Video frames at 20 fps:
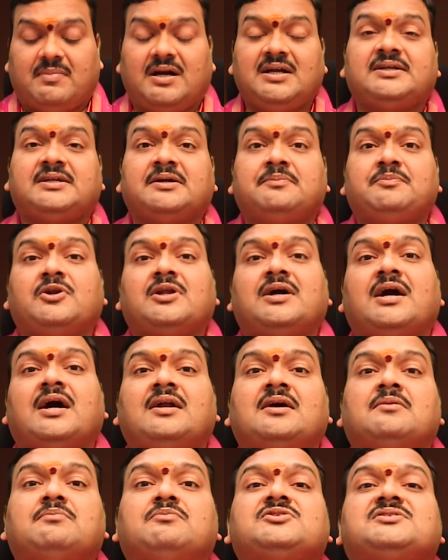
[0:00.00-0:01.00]
మల్టిపుల్గా
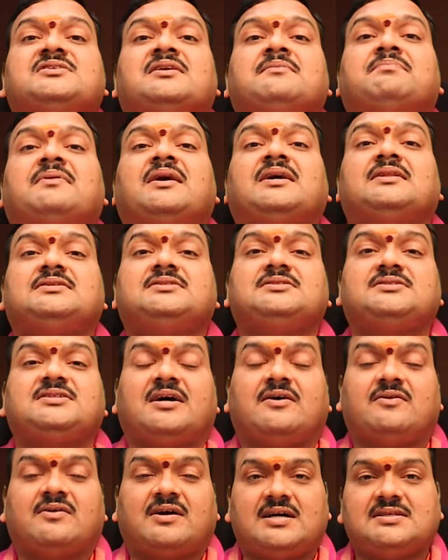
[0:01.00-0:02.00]
డబ్బులు సంపాదించే
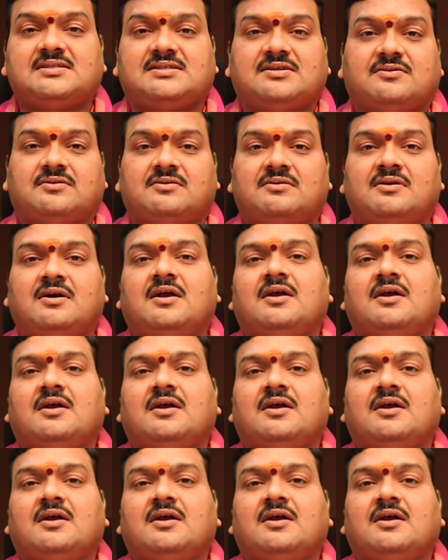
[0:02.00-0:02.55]
అవకాశం